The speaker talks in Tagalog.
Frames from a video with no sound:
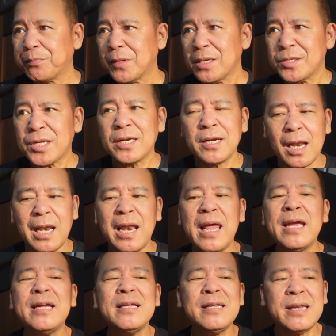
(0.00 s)
Sa
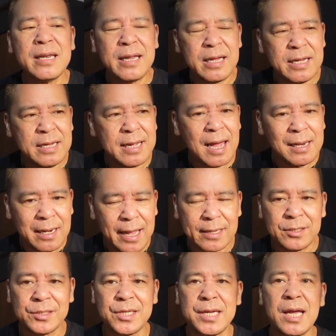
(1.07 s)
galing ni
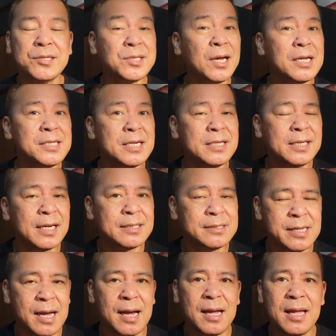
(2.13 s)
Alexi at sa kanyang
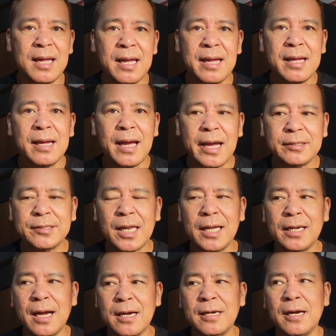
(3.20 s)
ganda ay
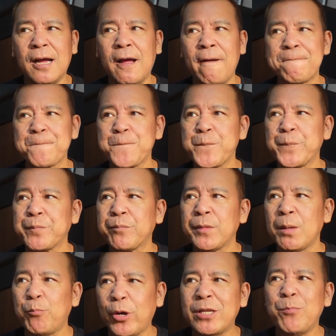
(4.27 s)
talagang uh,
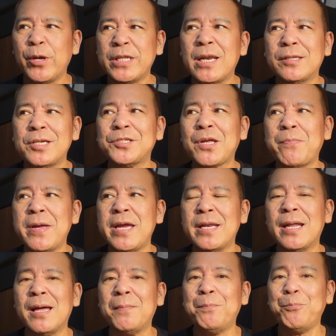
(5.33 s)
pwedeng pwede natin
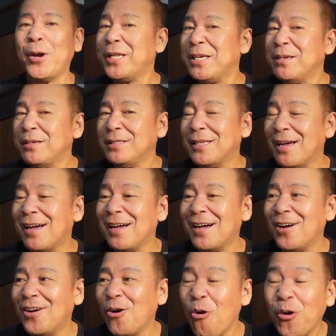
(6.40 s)
sabihin na pwedeng
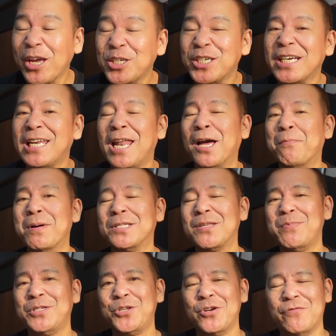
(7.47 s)
na okay siya ilaban sa
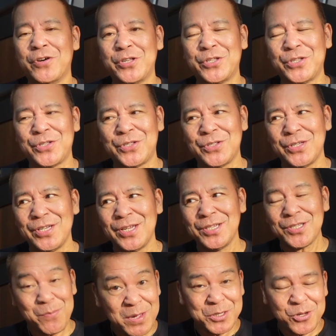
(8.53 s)
Miss Universe.
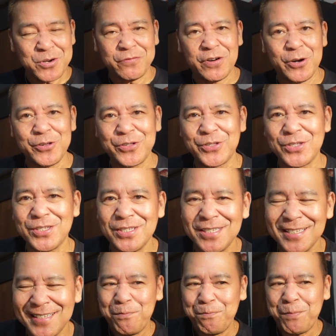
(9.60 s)
Sa Miss Universe.
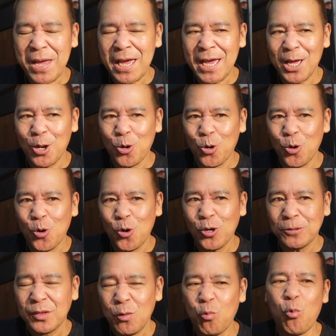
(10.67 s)

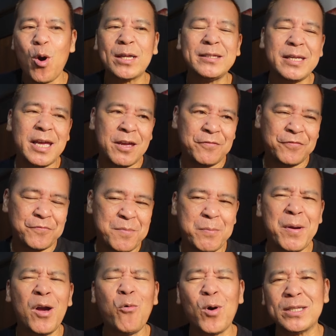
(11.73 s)
Pero, what if, may
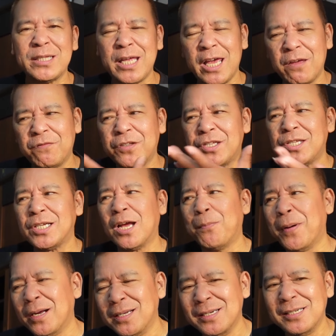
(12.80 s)
mga what ifs
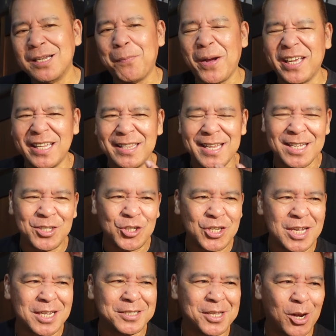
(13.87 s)
kapag napagitnan
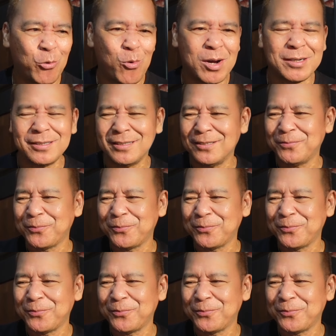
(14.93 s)
siya ng dalawang